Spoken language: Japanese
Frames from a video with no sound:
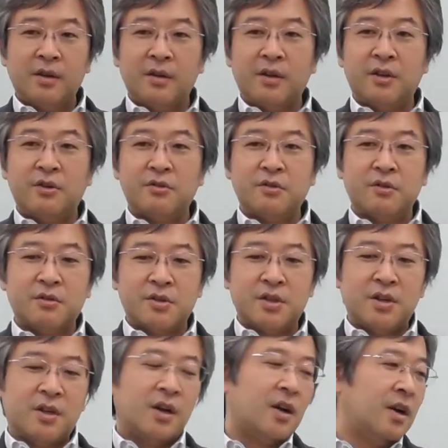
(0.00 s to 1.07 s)
技術の
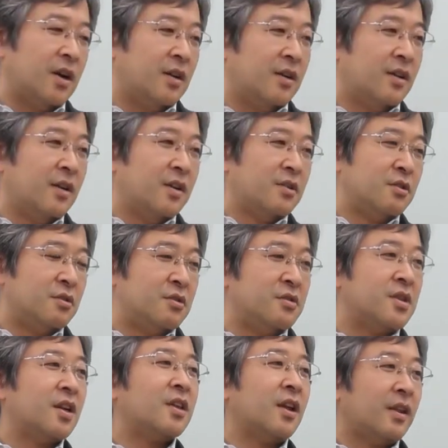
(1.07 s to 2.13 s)
進化が進ん
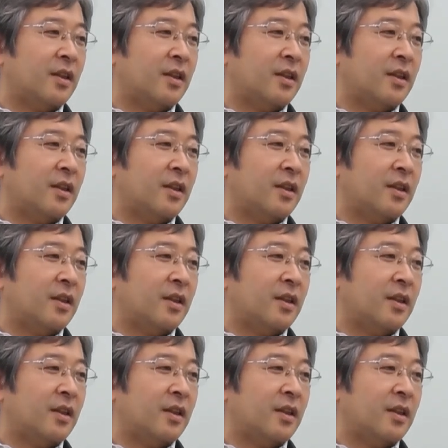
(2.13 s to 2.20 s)
じゃった